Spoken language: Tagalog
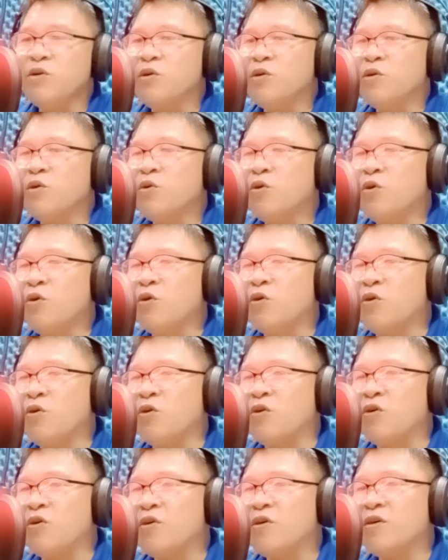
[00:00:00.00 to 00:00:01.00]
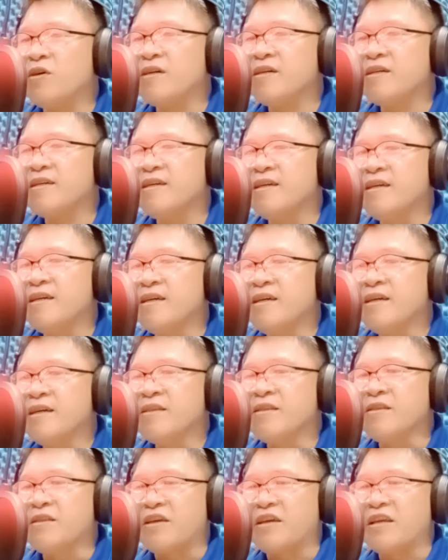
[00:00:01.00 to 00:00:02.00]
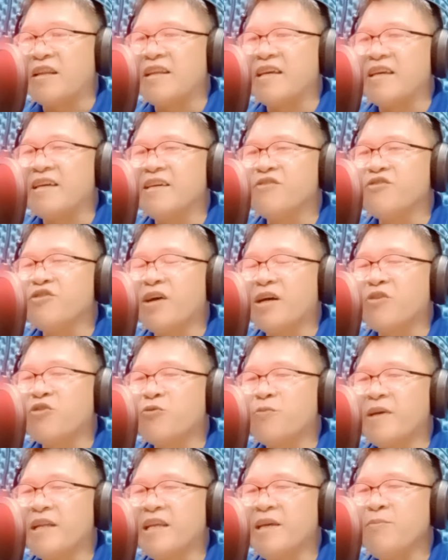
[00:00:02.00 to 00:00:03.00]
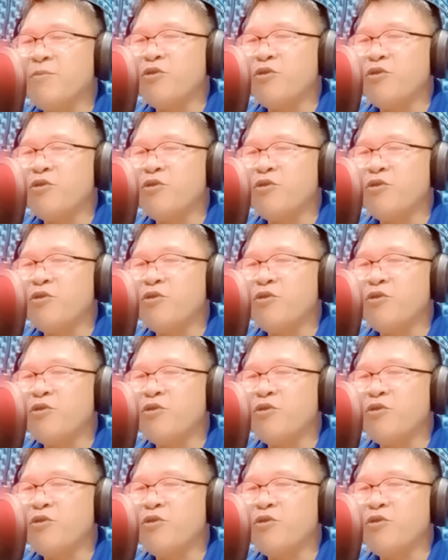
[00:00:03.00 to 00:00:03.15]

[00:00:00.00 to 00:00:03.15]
Oh, dili ako malimot.